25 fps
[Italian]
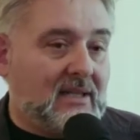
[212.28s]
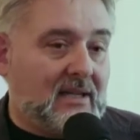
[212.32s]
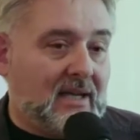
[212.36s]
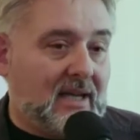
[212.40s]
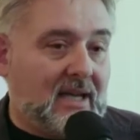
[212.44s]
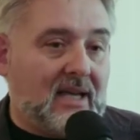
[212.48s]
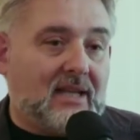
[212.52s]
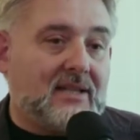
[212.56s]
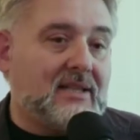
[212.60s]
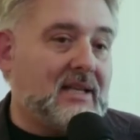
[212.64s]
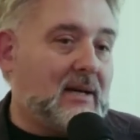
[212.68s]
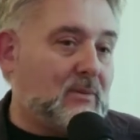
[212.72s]

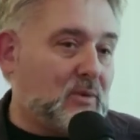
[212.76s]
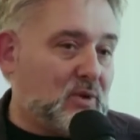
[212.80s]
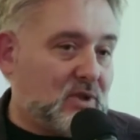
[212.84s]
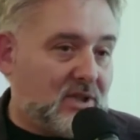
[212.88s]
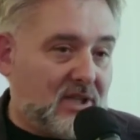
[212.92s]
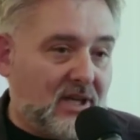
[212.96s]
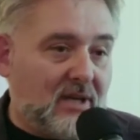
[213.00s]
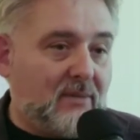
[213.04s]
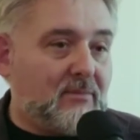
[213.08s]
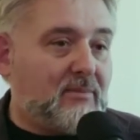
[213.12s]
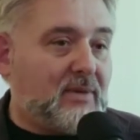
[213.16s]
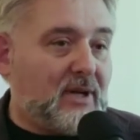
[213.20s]
e andiamo
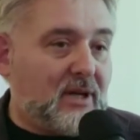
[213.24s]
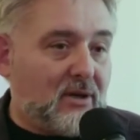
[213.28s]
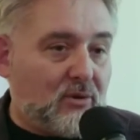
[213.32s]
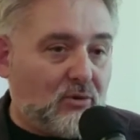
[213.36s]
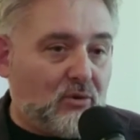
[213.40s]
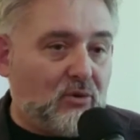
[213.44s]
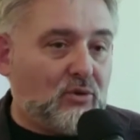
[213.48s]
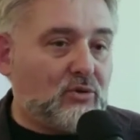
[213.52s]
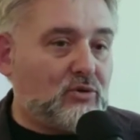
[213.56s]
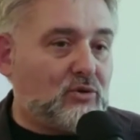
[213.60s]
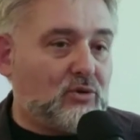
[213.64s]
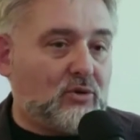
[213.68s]
sempre
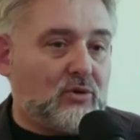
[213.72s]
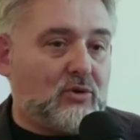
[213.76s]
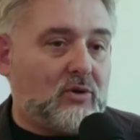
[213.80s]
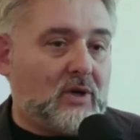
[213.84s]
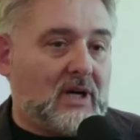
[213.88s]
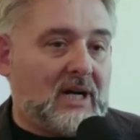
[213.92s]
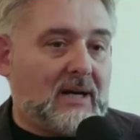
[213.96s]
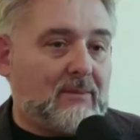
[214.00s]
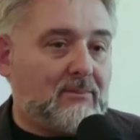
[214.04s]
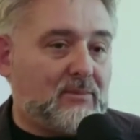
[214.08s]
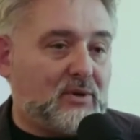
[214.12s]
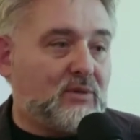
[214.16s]
incontro
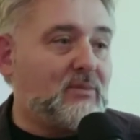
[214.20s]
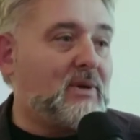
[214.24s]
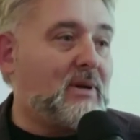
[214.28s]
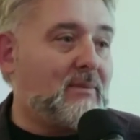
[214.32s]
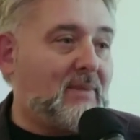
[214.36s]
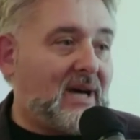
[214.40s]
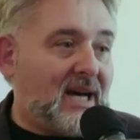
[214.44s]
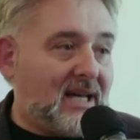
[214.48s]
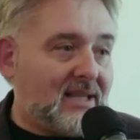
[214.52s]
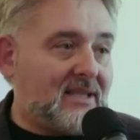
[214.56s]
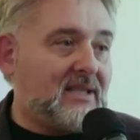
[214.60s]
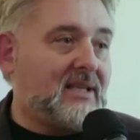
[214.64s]
a
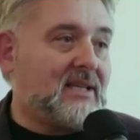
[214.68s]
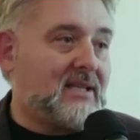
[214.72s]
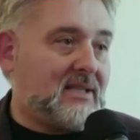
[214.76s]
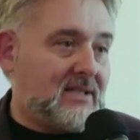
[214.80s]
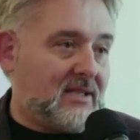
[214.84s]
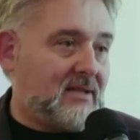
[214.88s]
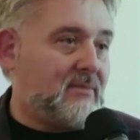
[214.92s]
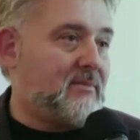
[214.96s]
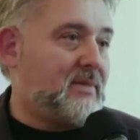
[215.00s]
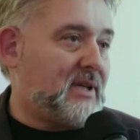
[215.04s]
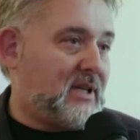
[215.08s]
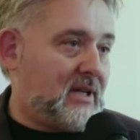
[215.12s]
problematiche
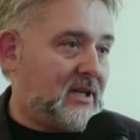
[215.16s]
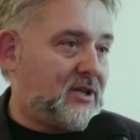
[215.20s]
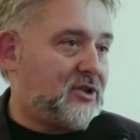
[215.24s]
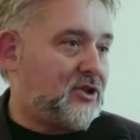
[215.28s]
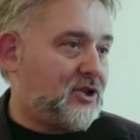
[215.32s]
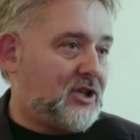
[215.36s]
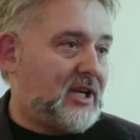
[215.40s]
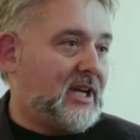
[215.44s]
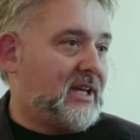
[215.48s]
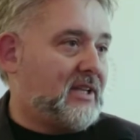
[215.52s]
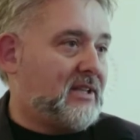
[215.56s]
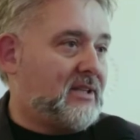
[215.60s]
sempre
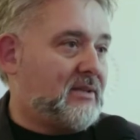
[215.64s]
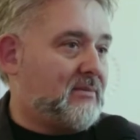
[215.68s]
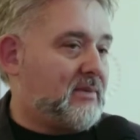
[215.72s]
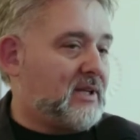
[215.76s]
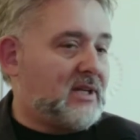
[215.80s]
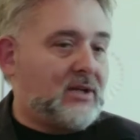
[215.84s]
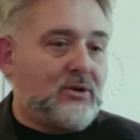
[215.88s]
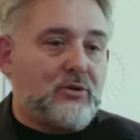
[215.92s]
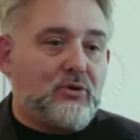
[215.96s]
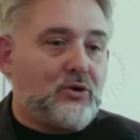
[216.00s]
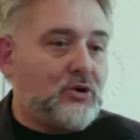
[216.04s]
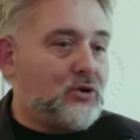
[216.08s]
crescenti
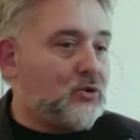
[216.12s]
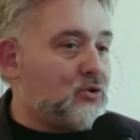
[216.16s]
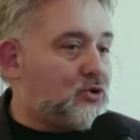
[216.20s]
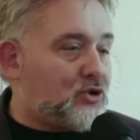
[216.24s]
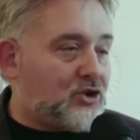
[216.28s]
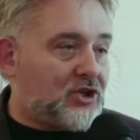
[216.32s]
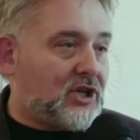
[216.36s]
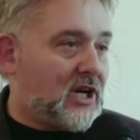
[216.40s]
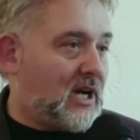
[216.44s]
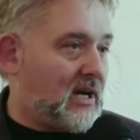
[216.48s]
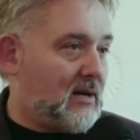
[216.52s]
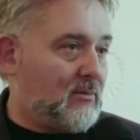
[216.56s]
perché non
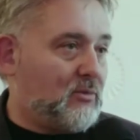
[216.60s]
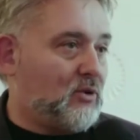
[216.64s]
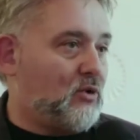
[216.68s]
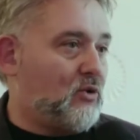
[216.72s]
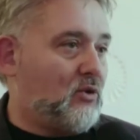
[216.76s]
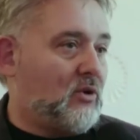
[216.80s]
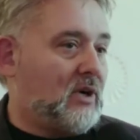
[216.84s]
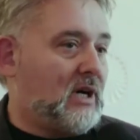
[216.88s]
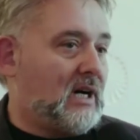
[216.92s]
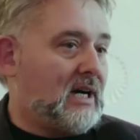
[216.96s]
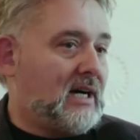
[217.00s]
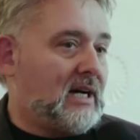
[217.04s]

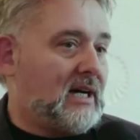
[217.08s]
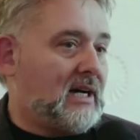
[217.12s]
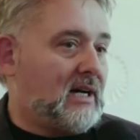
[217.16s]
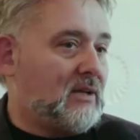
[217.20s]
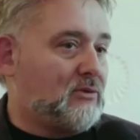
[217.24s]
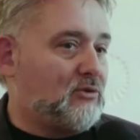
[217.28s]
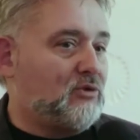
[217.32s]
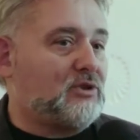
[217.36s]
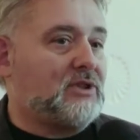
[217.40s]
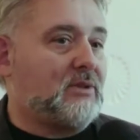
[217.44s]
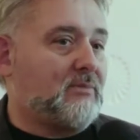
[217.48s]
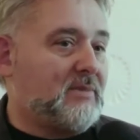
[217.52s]
riusciamo
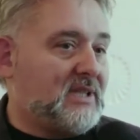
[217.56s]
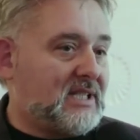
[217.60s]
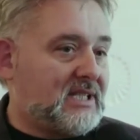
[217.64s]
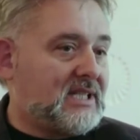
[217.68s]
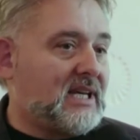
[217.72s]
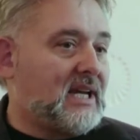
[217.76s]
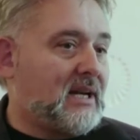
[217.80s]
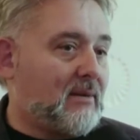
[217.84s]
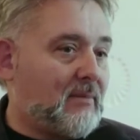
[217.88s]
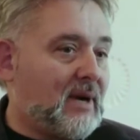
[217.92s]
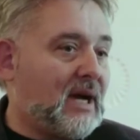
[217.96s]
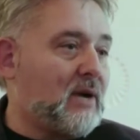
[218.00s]
ad
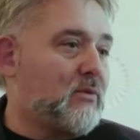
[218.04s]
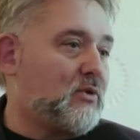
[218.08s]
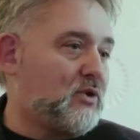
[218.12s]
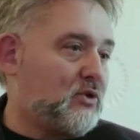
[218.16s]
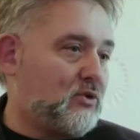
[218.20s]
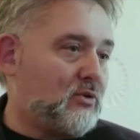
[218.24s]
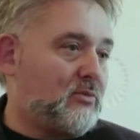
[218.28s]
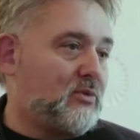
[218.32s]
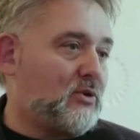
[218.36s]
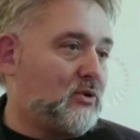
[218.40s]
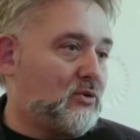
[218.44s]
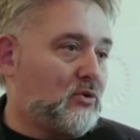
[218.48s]
ottimizzare mai
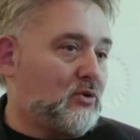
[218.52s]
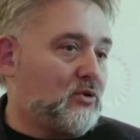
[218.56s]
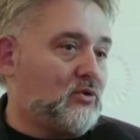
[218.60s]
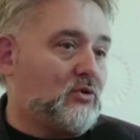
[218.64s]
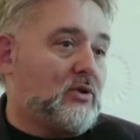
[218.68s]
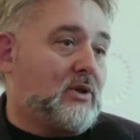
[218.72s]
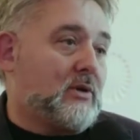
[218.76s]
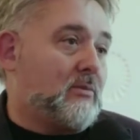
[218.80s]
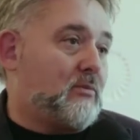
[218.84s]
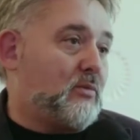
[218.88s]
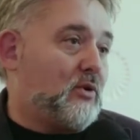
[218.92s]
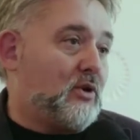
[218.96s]
questo
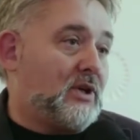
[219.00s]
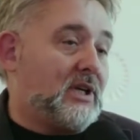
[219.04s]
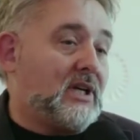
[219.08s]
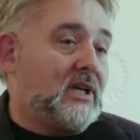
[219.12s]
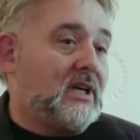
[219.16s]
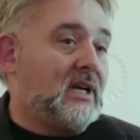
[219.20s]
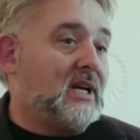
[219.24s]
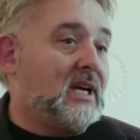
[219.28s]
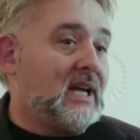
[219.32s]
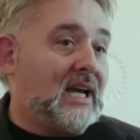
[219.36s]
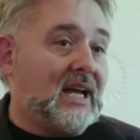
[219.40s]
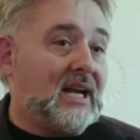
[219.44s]
prodotto che poi
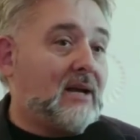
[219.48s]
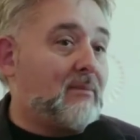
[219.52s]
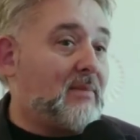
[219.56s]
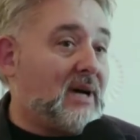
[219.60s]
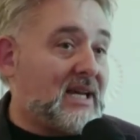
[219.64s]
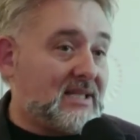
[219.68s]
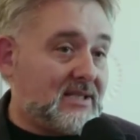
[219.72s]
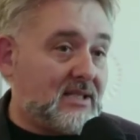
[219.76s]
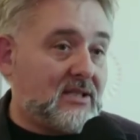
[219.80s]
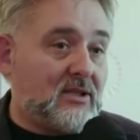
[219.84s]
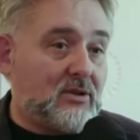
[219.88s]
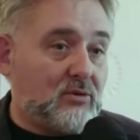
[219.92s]
è la
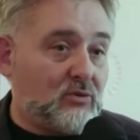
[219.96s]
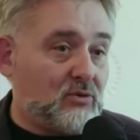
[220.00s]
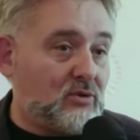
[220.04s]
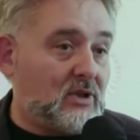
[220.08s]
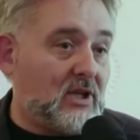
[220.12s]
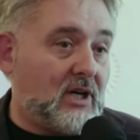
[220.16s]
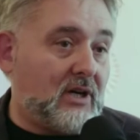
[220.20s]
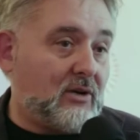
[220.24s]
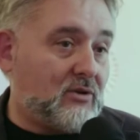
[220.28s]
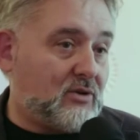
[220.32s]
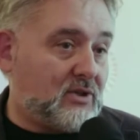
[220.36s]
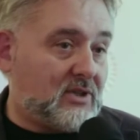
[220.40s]
base di
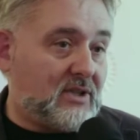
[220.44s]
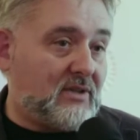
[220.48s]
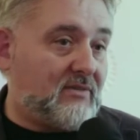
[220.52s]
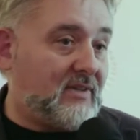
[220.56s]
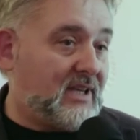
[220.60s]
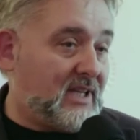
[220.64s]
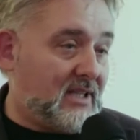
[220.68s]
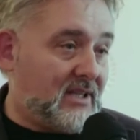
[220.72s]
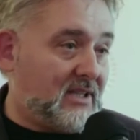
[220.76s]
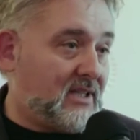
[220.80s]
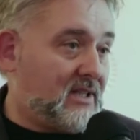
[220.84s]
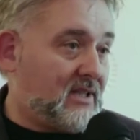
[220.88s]
tutte le nostre
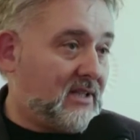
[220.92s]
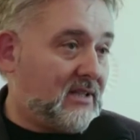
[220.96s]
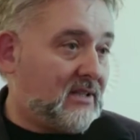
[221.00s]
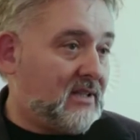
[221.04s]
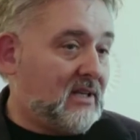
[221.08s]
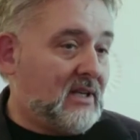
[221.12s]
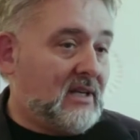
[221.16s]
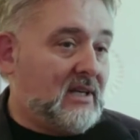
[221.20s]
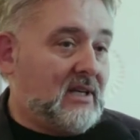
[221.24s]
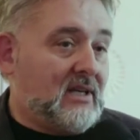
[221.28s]
vendite.